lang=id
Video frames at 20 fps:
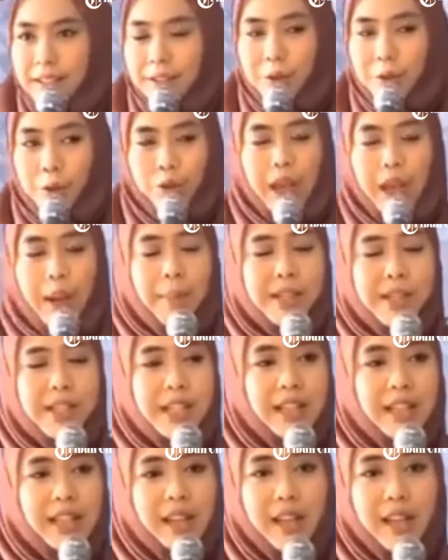terutama
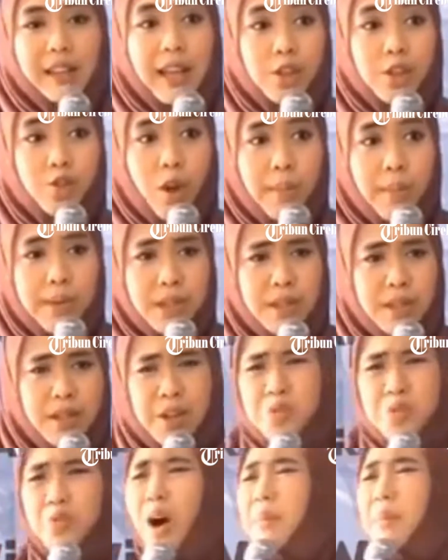cerita tentang suami sendiri
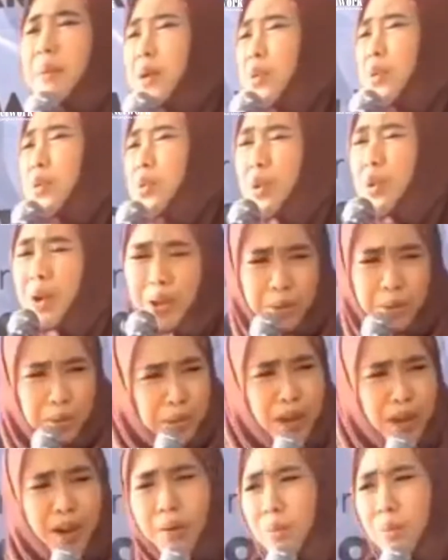Suami kutu itu
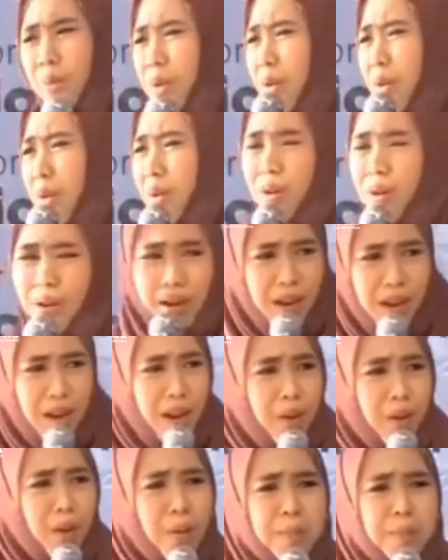ya Allah
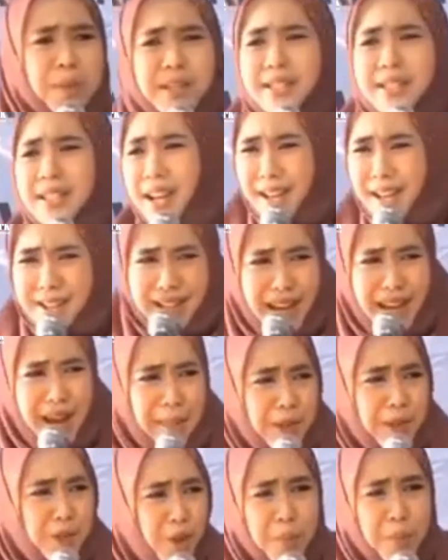kok bisa ya saya dapat
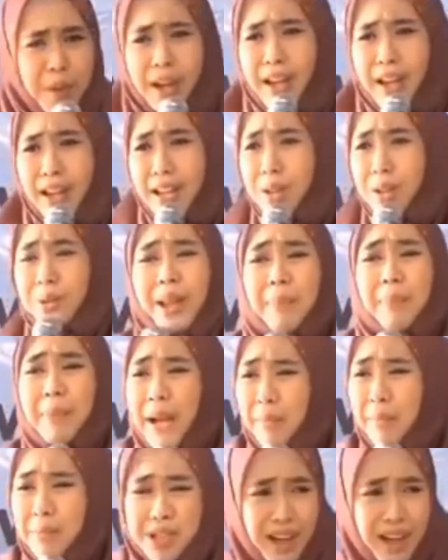suami kayak gitu tapi
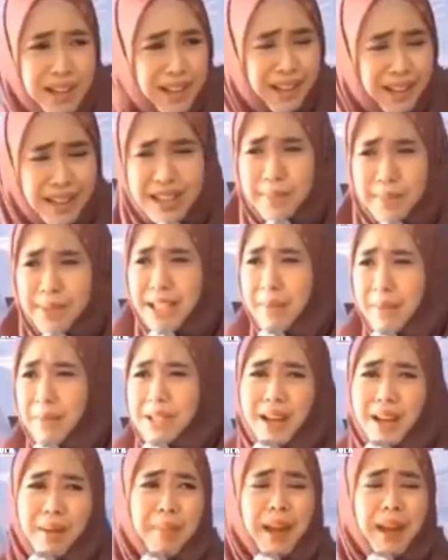kamu jangan cerita sama
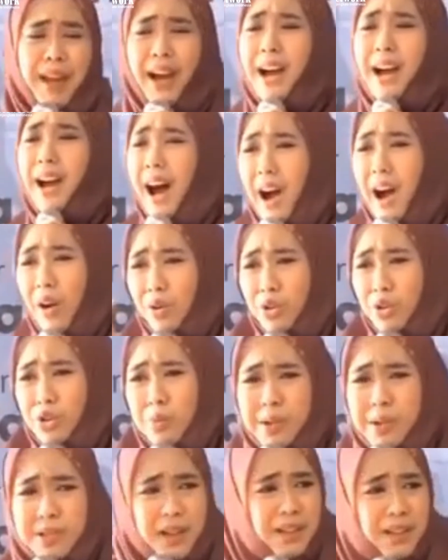siapa-siapa ya aku tuh cuma
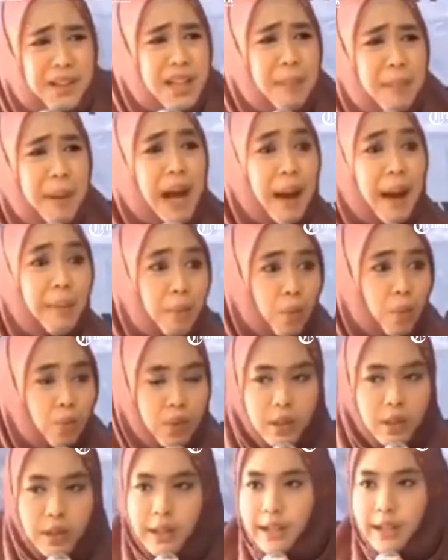cerita sama kamu
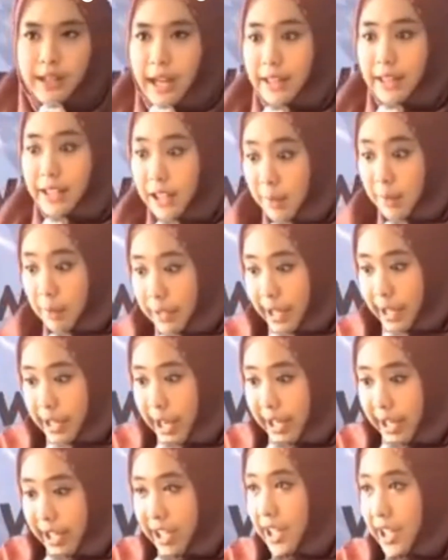cerita temennya yang
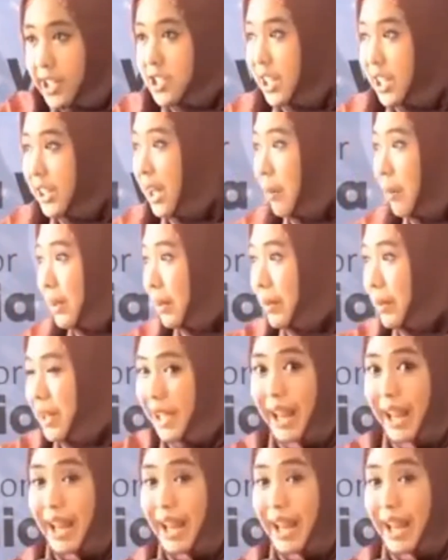ini cerita sama temen yang